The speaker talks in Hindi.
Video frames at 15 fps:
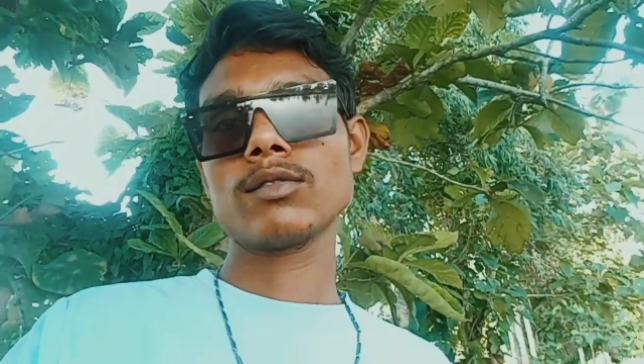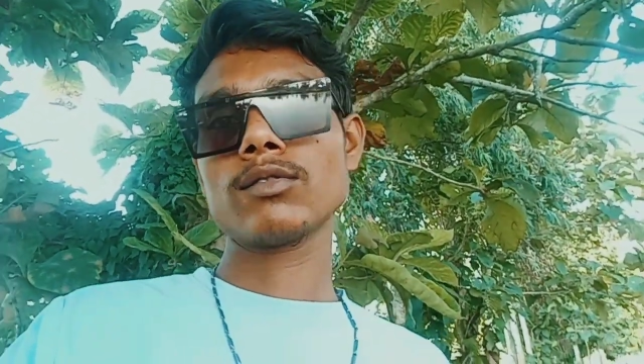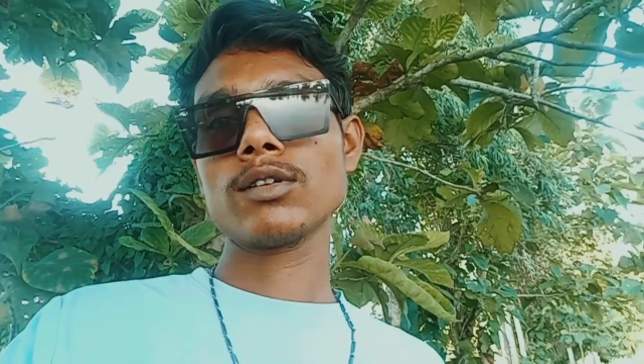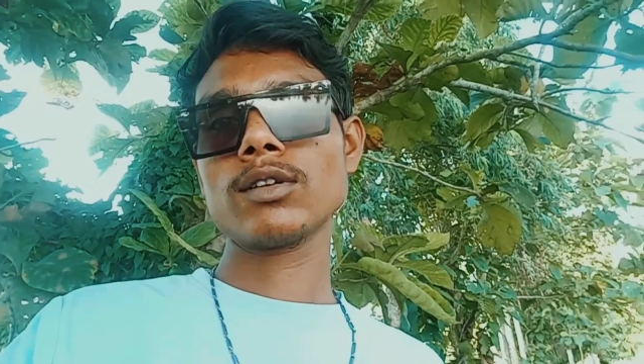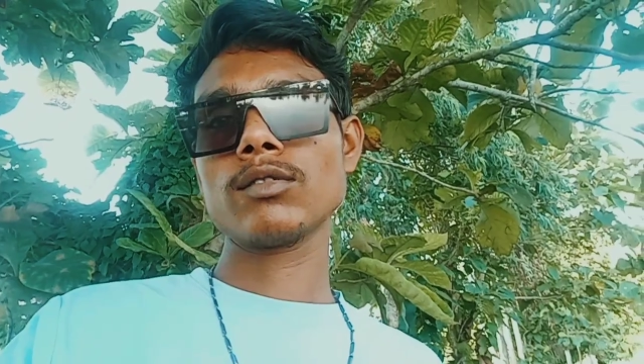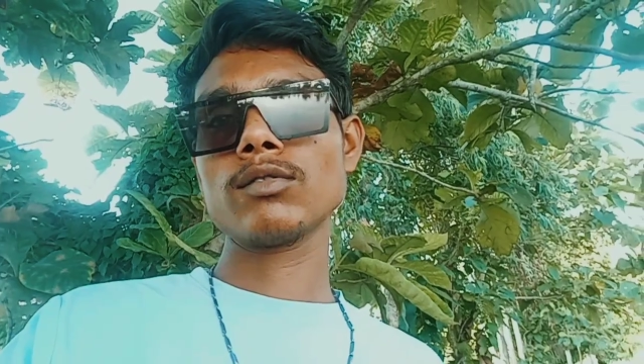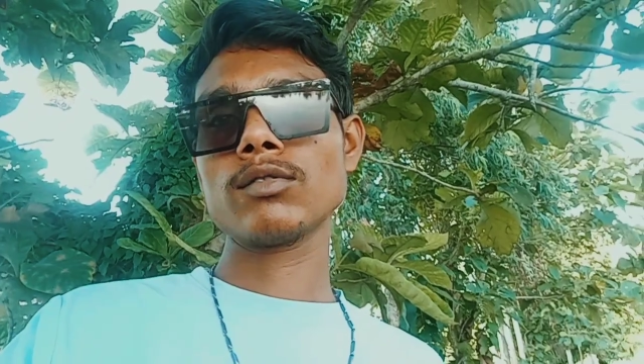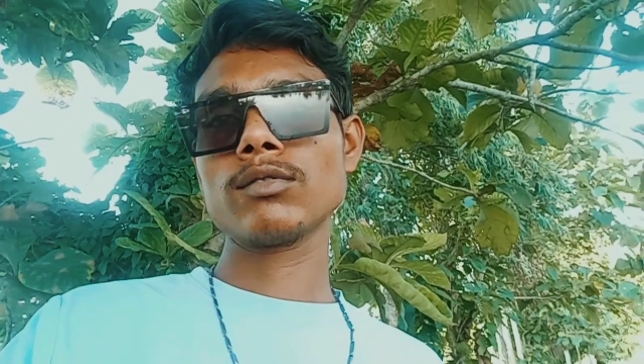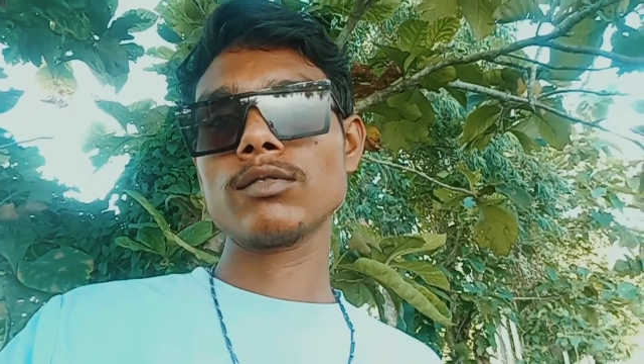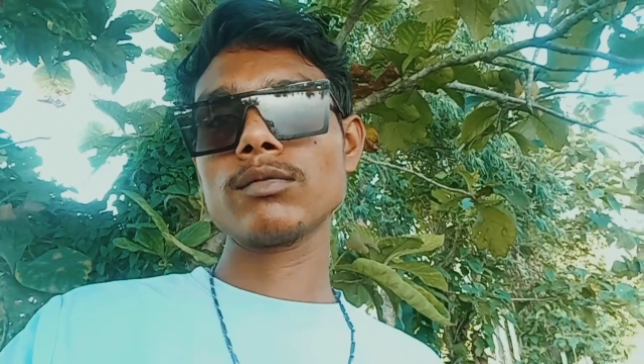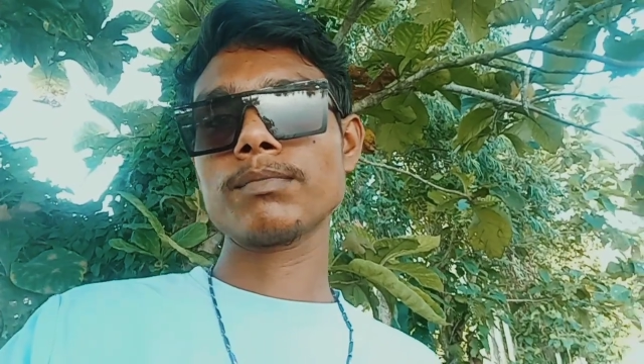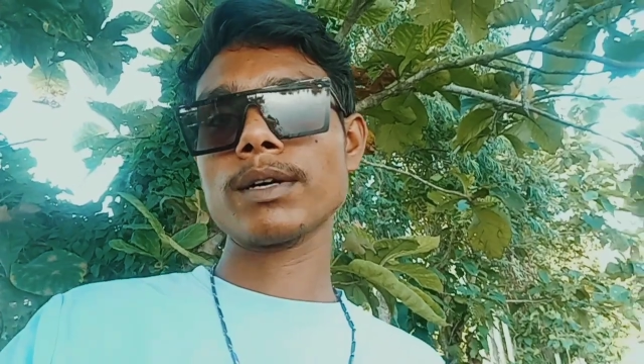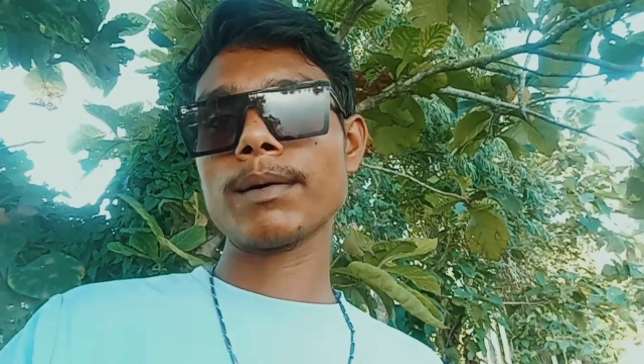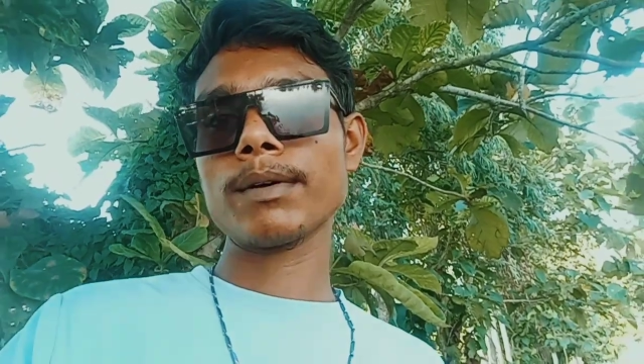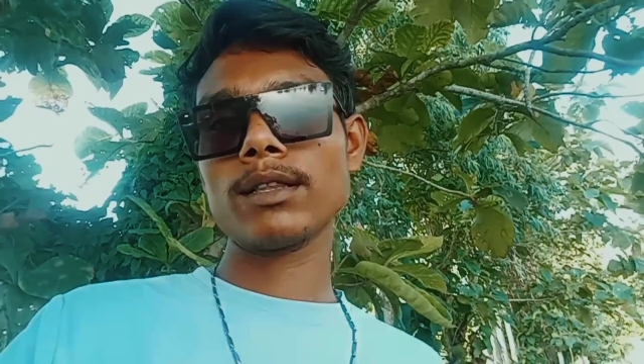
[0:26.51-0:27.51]
कोई
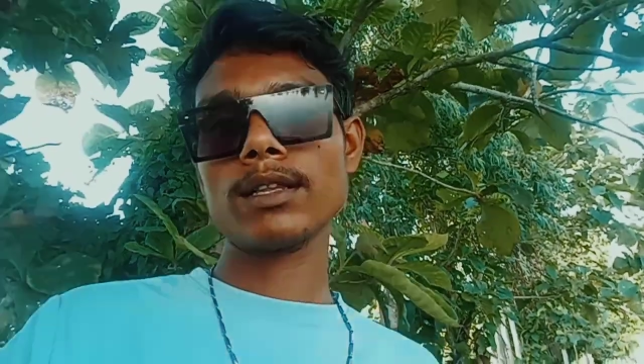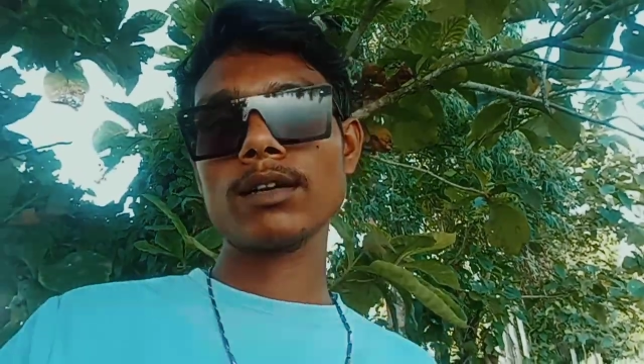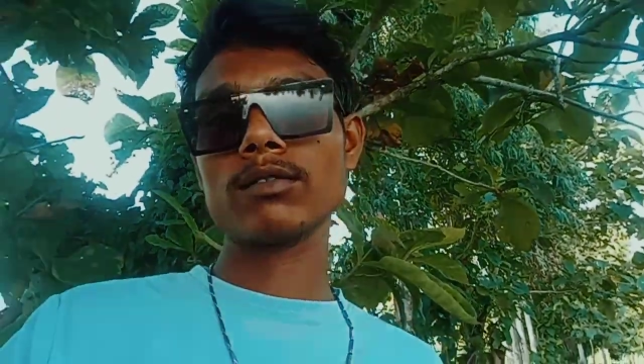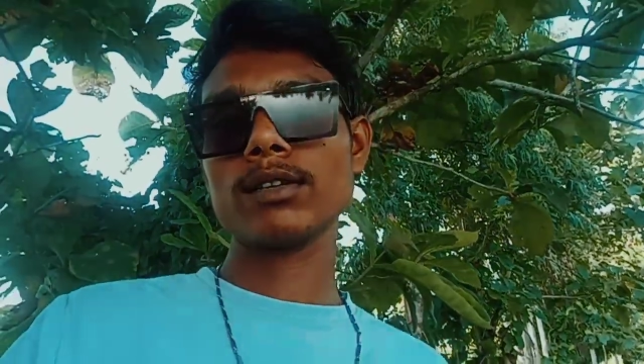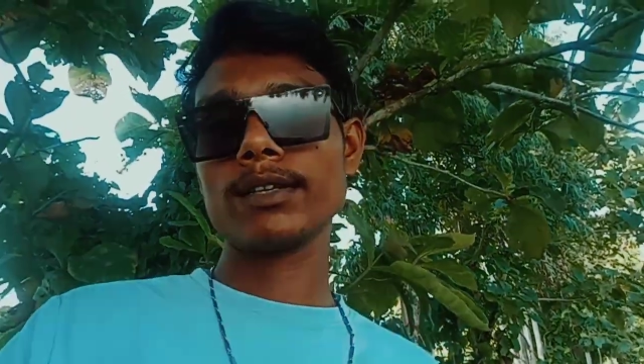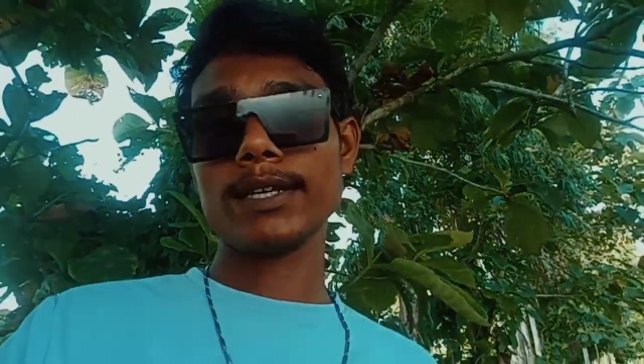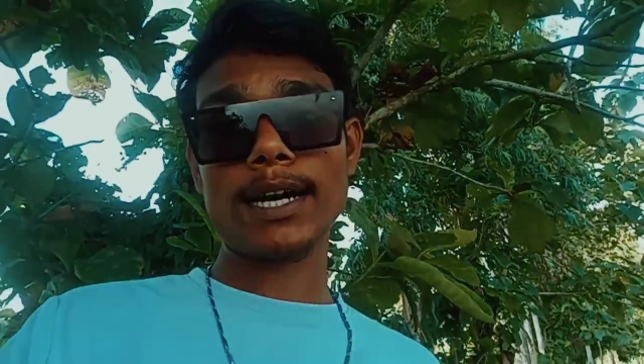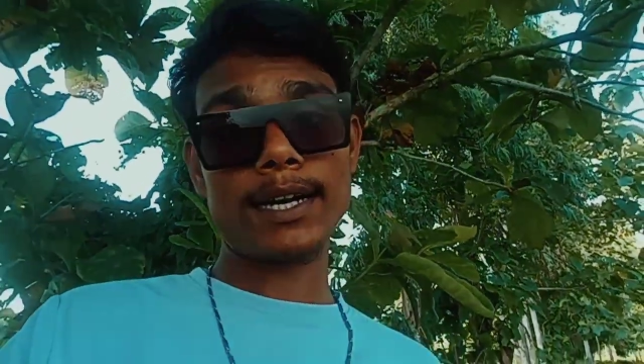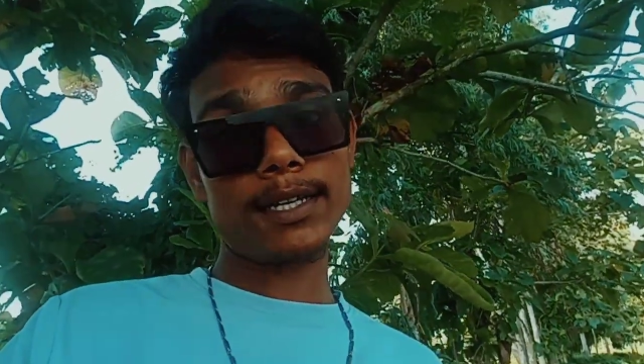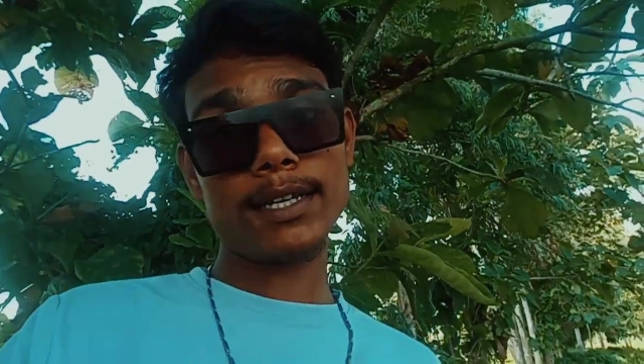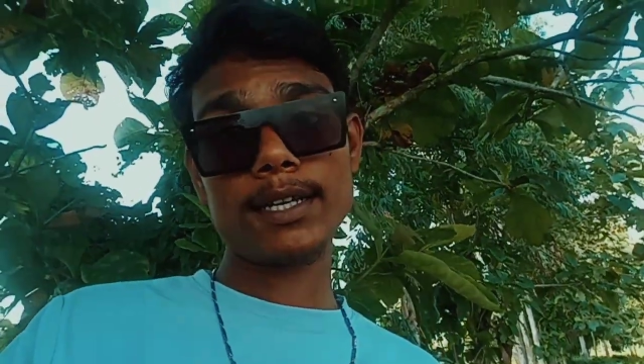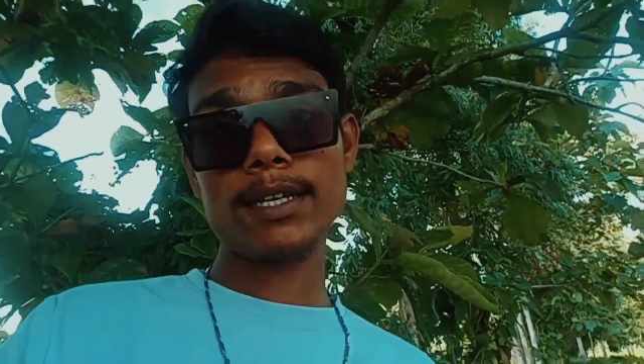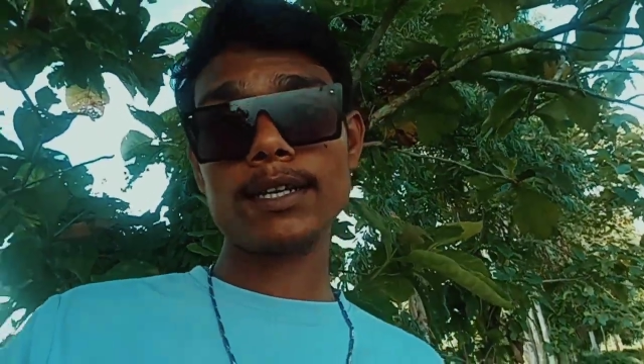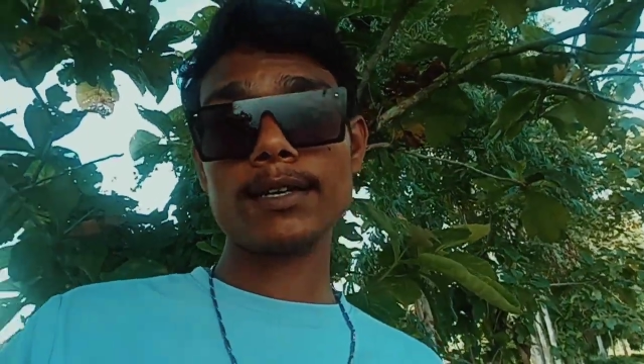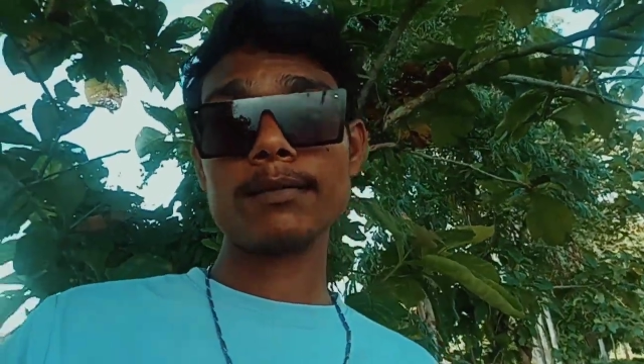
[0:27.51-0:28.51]
ग्रुप का बंदा कोई आ ही
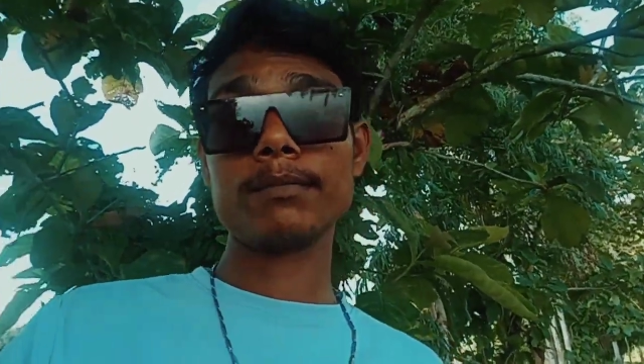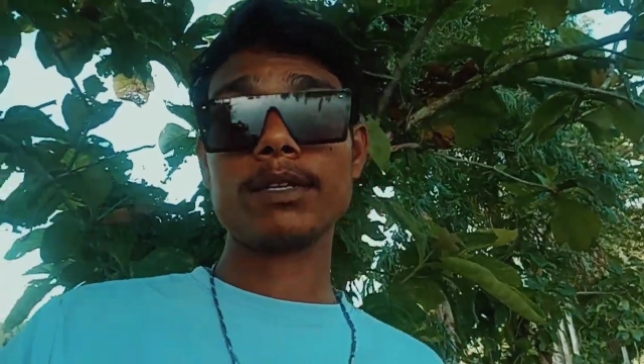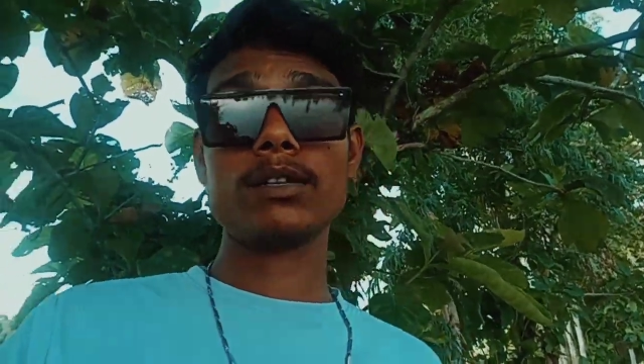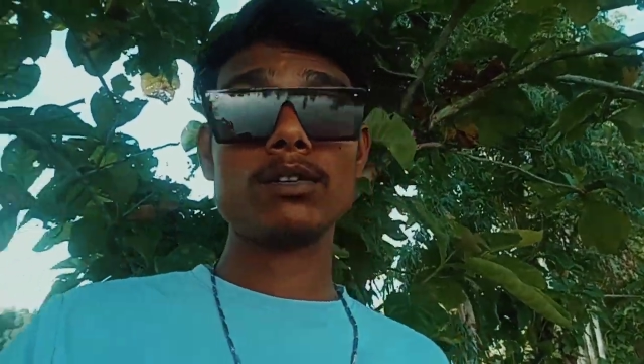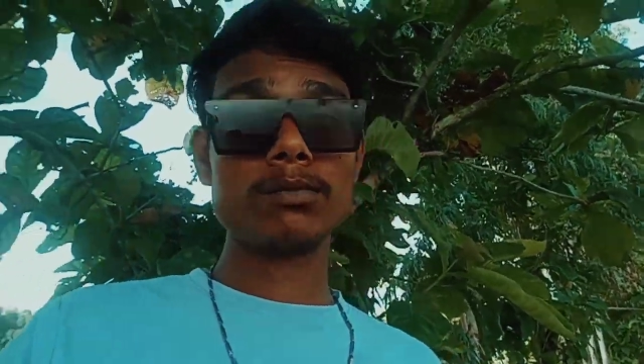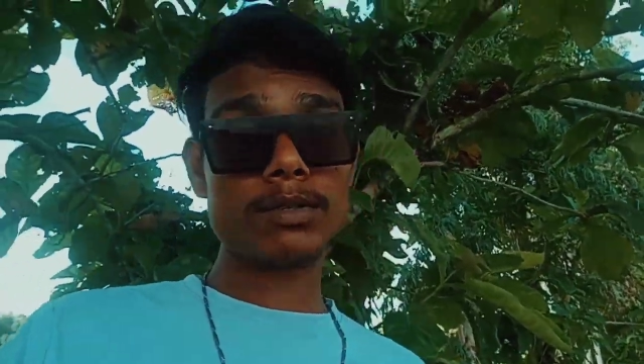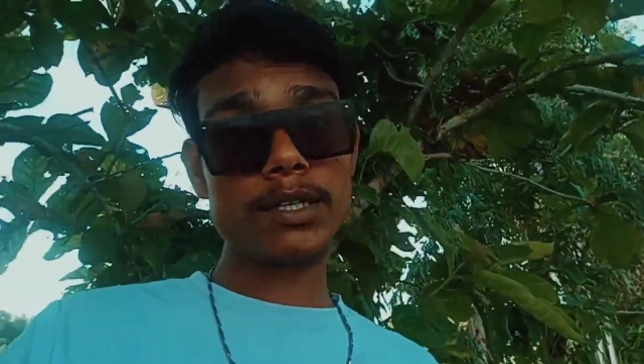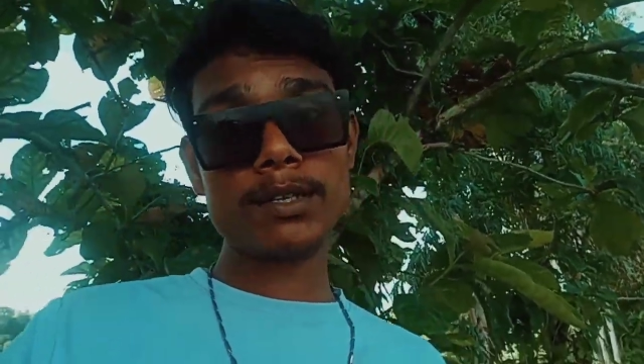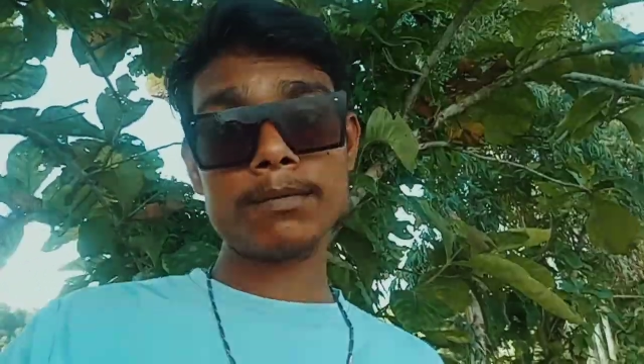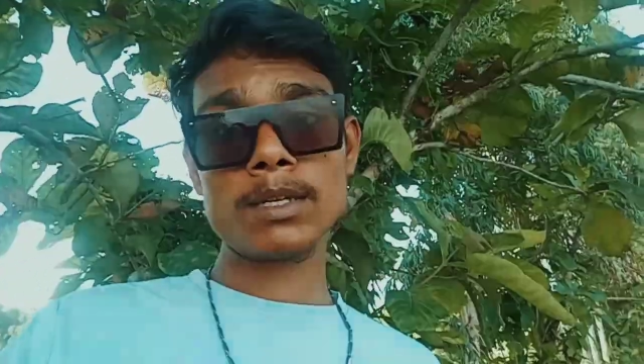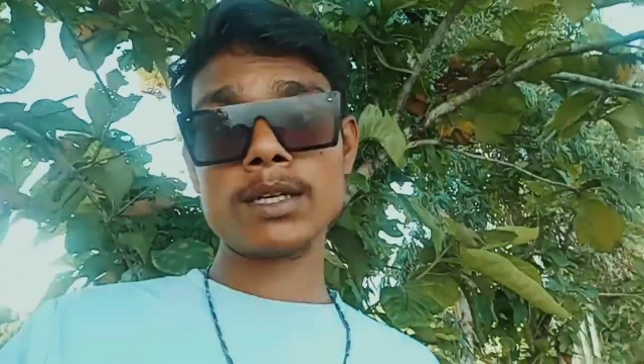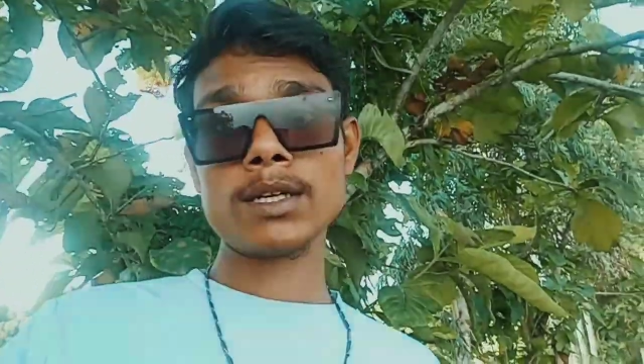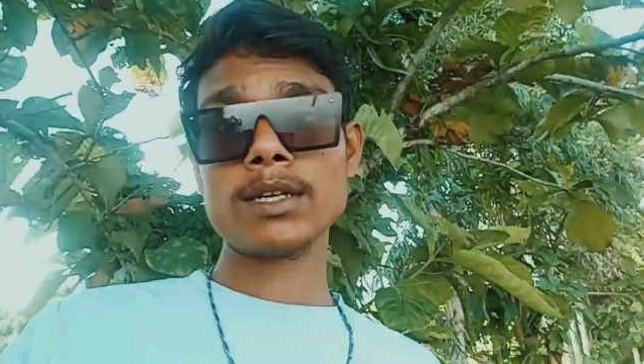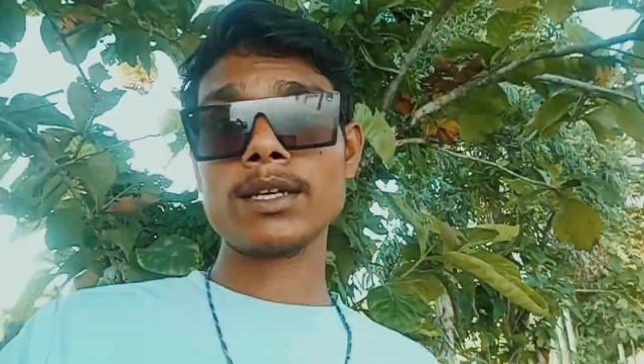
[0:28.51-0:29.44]
नहीं रहा है वीडियो भी नहीं बना